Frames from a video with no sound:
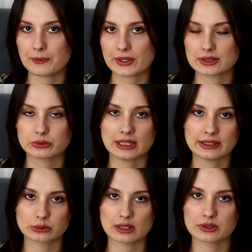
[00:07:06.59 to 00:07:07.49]
na studia,
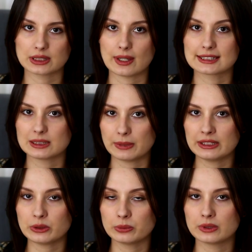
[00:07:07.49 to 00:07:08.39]
na które dostała
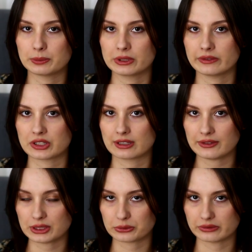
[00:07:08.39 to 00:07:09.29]
stypendium, ponieważ gra w
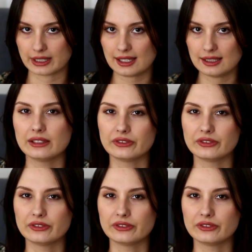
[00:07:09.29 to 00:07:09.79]
siatkówkę,